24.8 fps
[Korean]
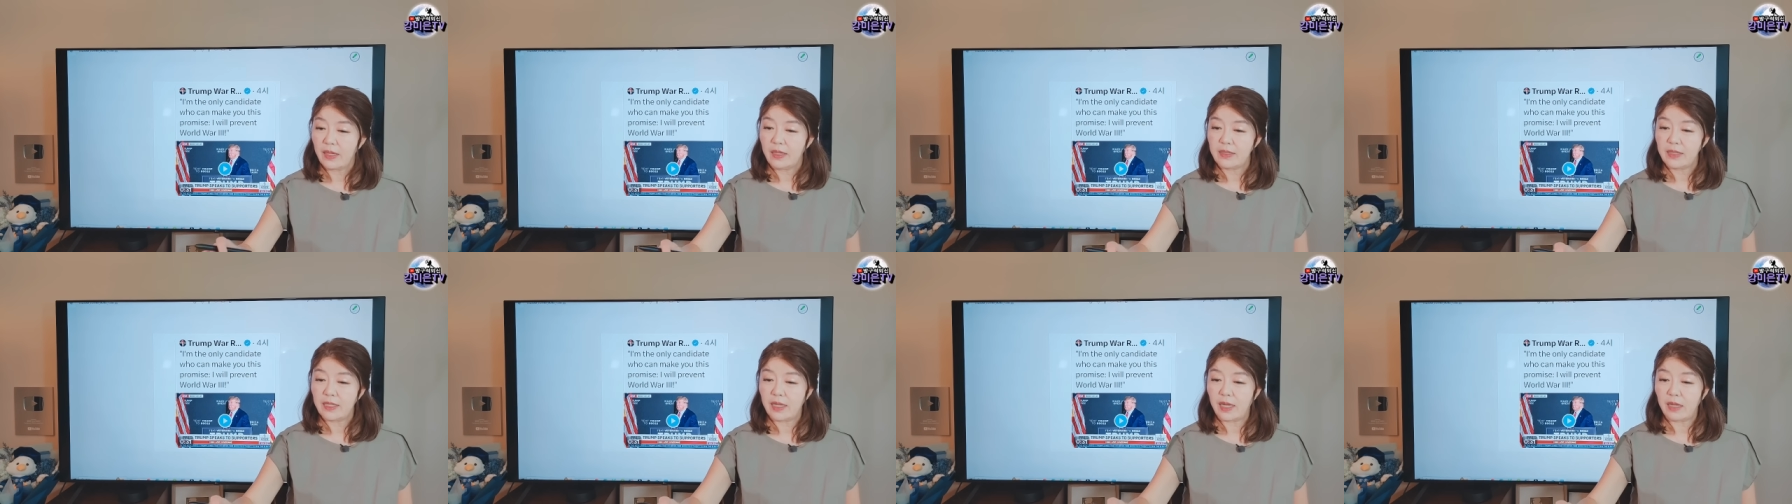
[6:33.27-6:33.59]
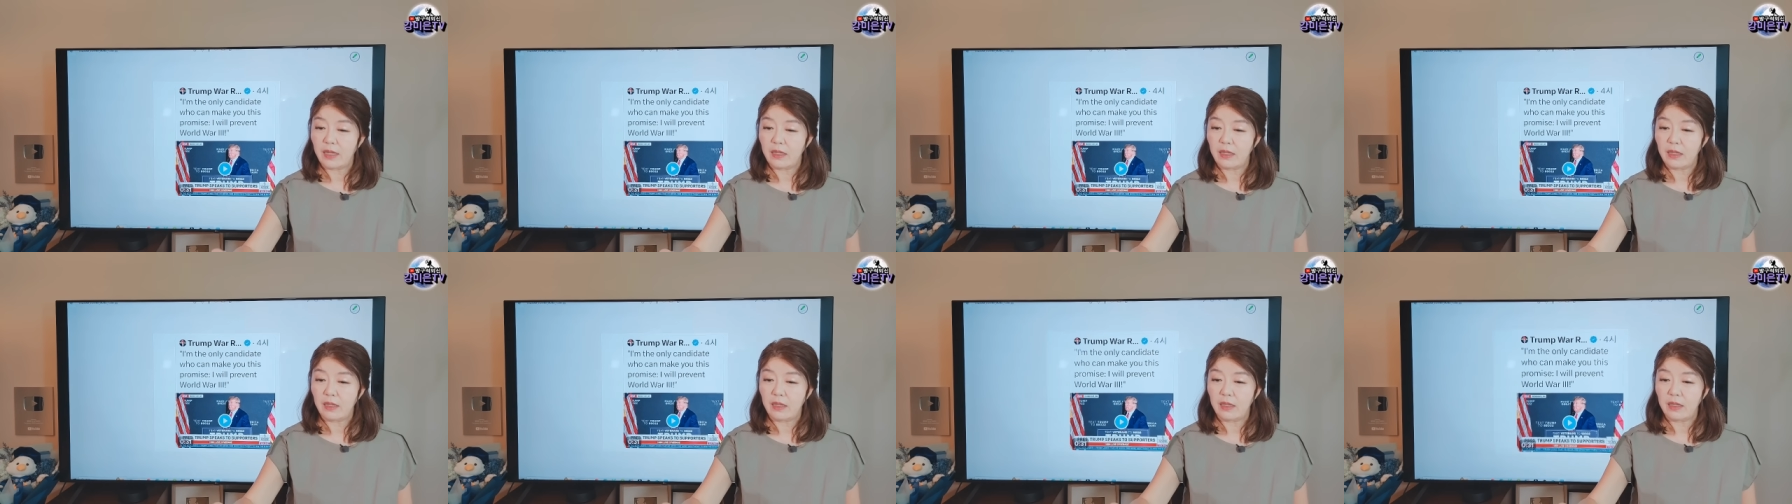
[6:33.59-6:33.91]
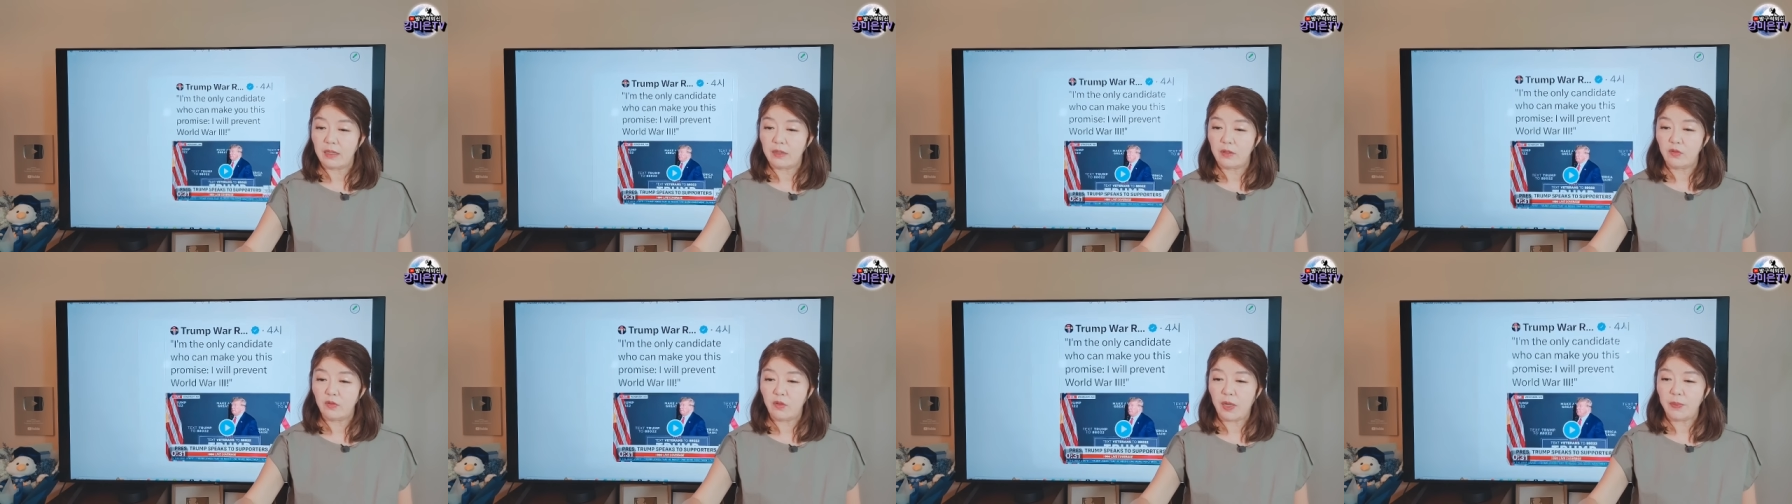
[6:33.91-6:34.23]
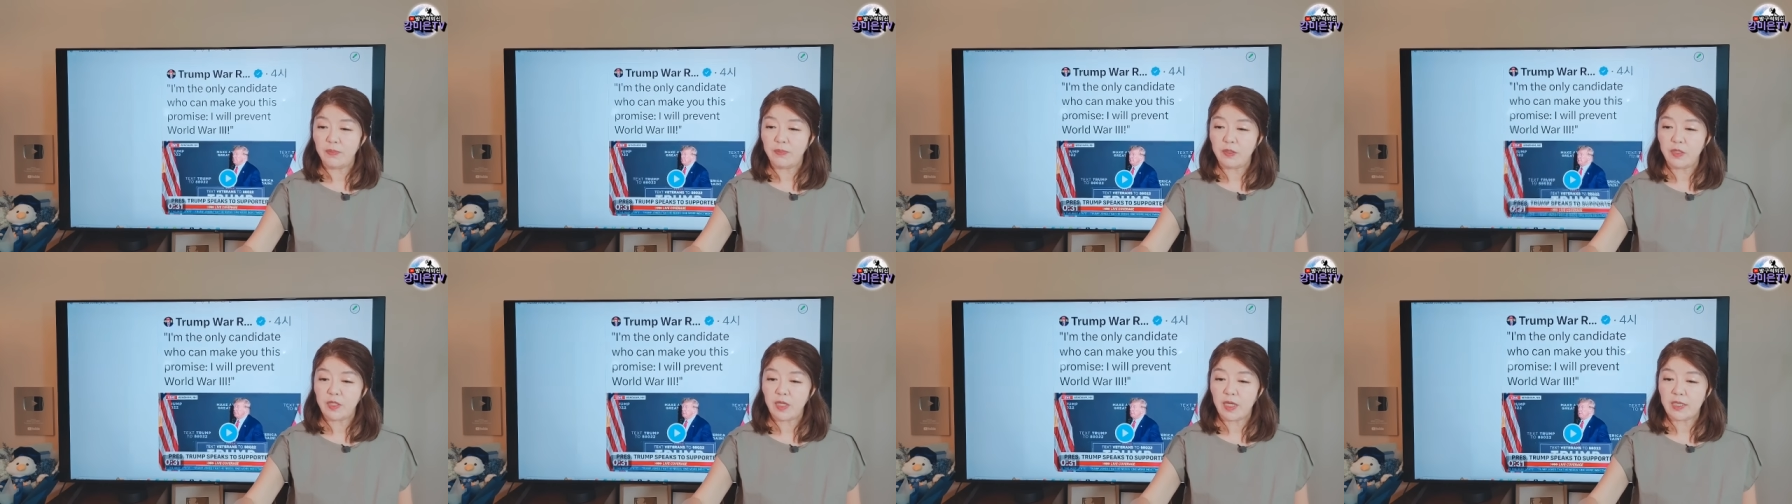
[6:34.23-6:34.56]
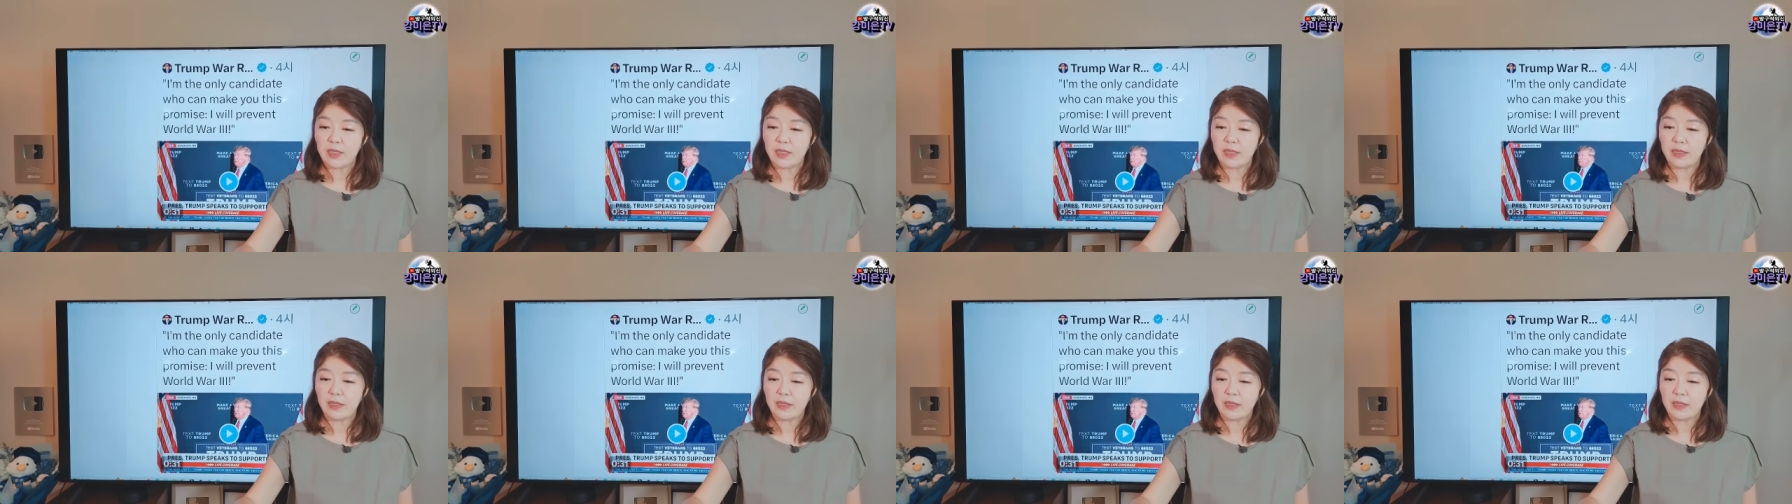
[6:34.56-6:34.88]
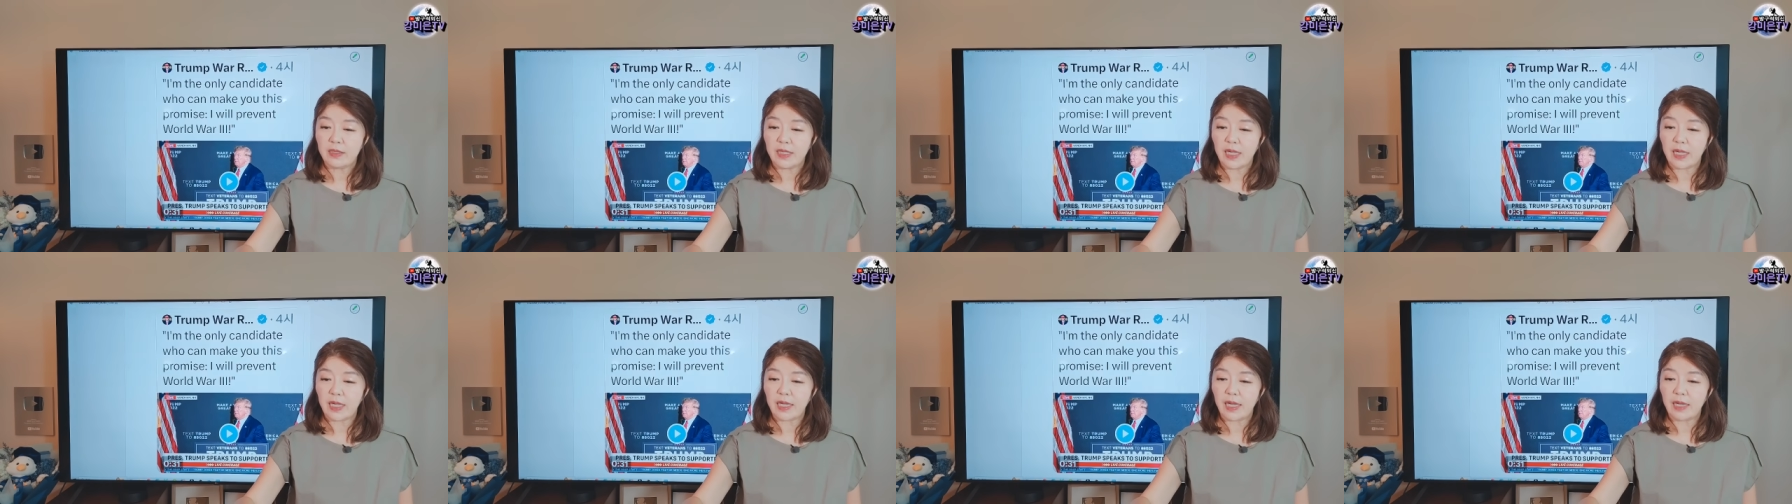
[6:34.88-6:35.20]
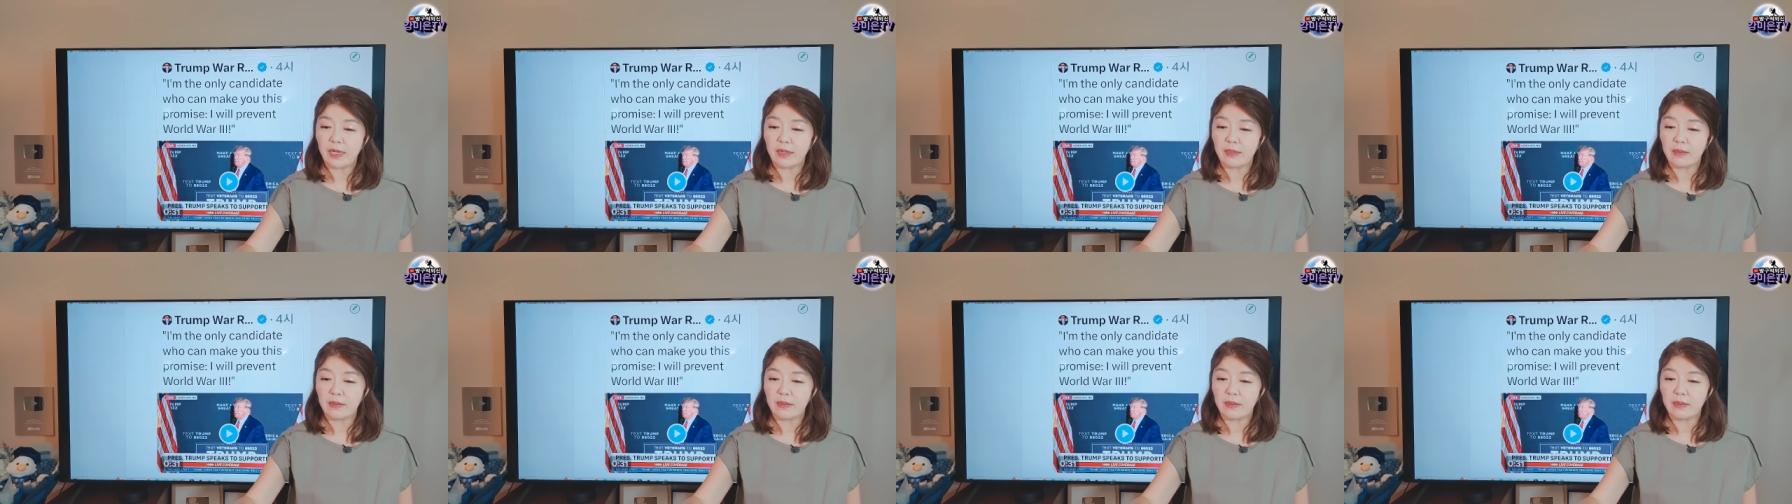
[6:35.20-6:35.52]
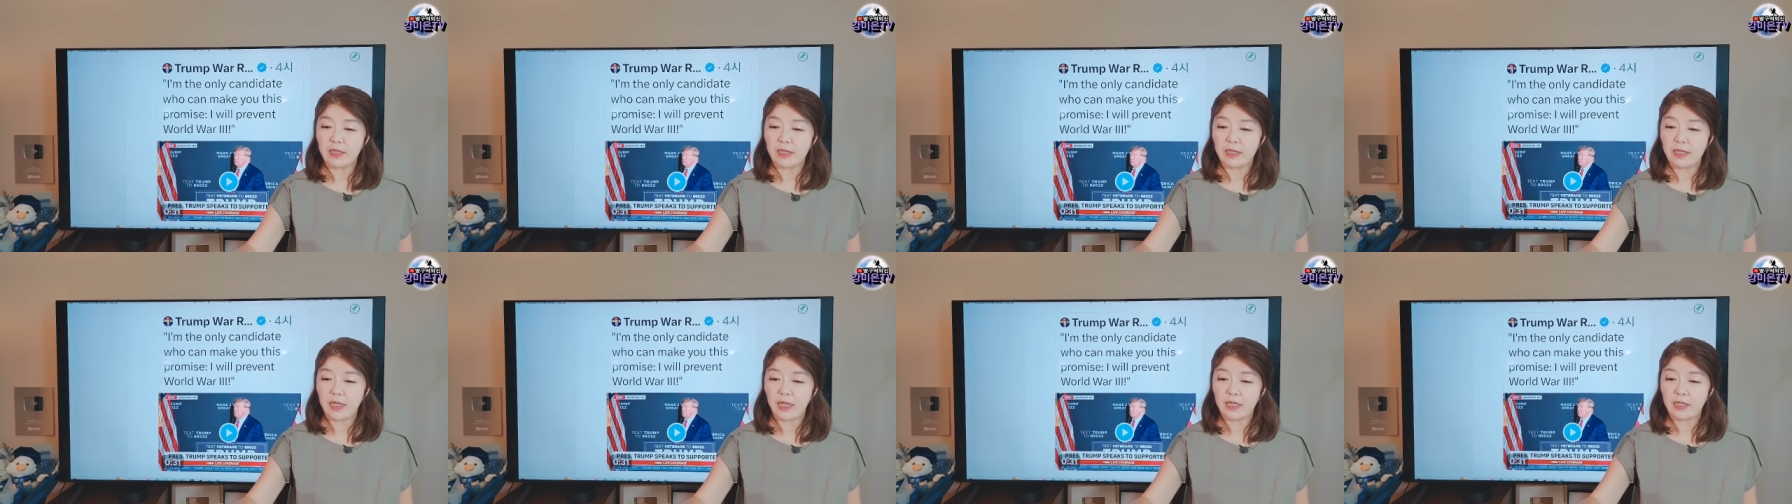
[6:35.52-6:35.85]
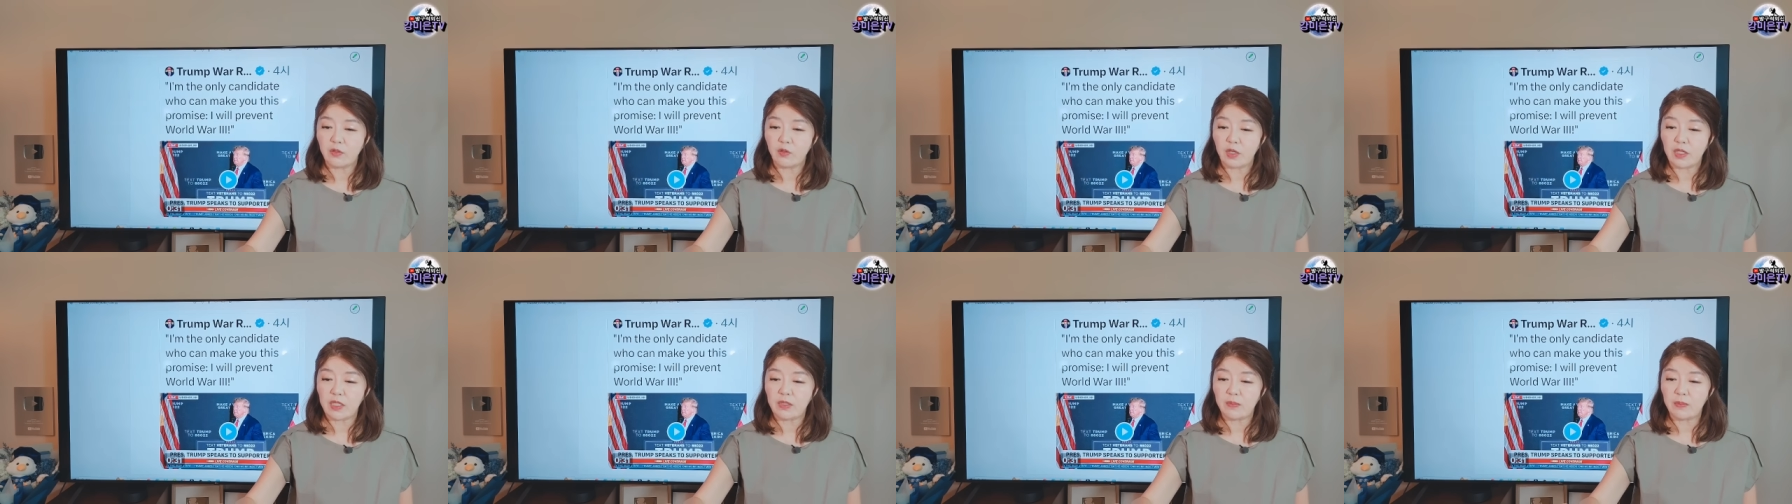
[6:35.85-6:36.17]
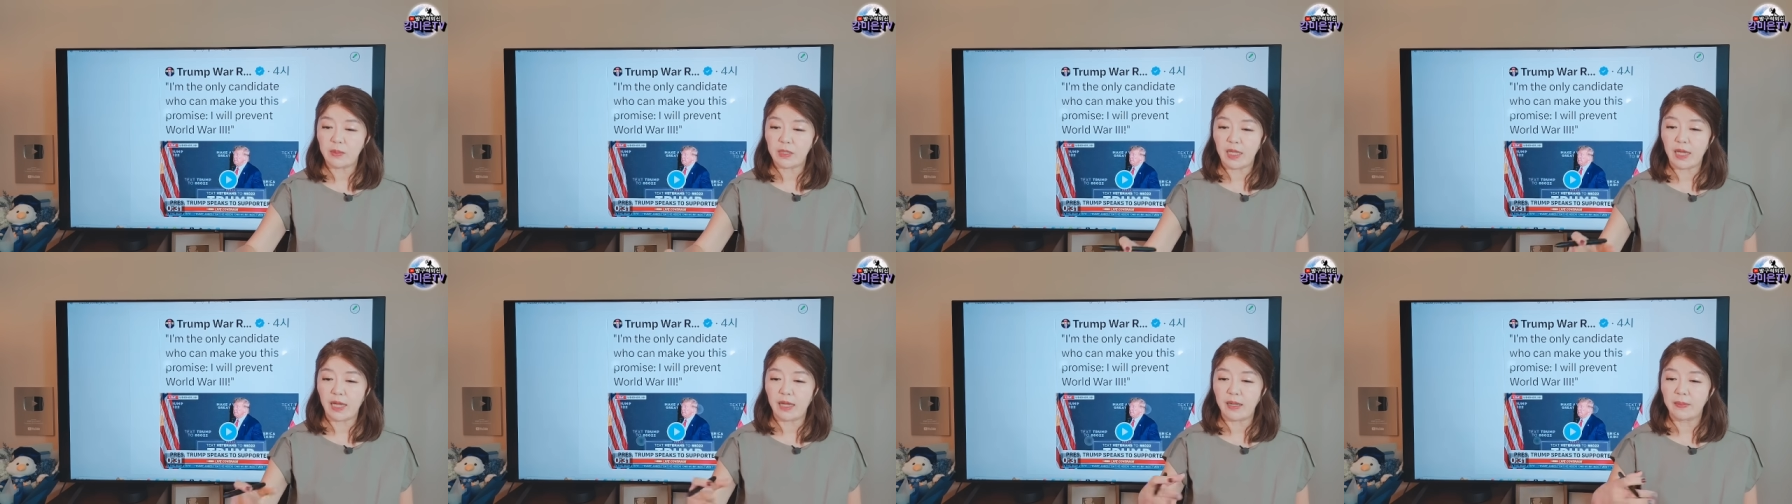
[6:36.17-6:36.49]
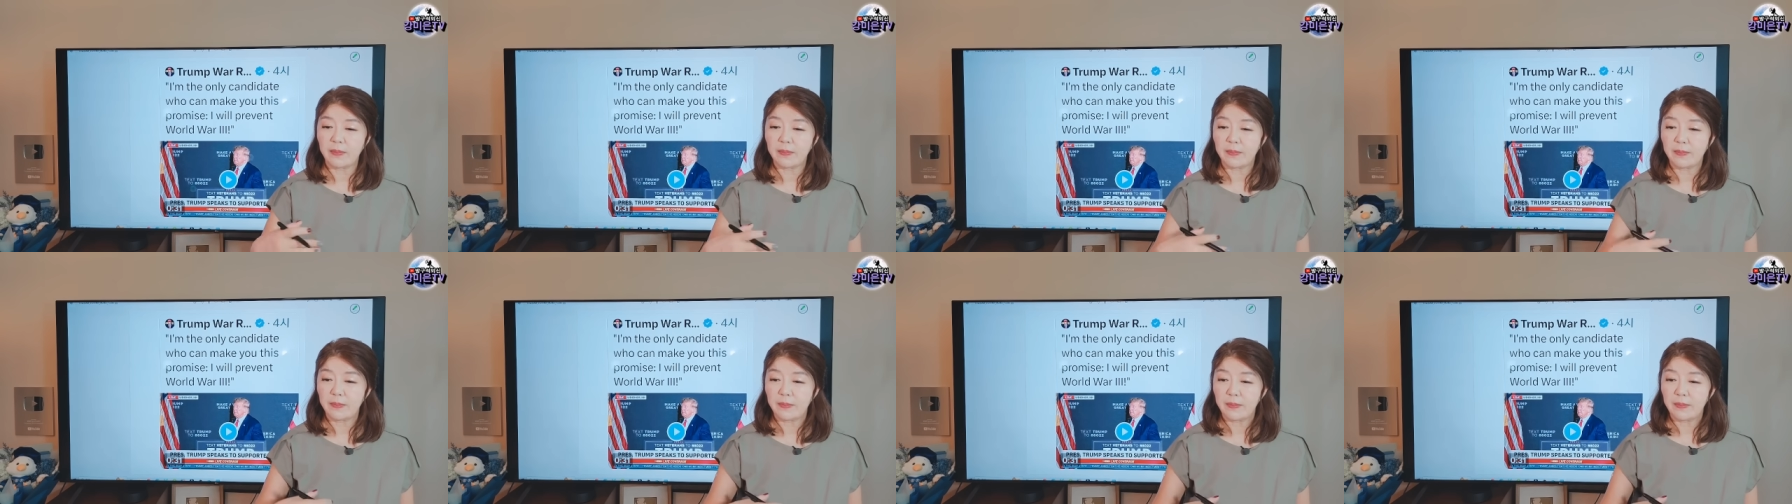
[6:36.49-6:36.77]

자, 뉴햄프셔에서 얘기한 거, 이 얘기도 했습니다.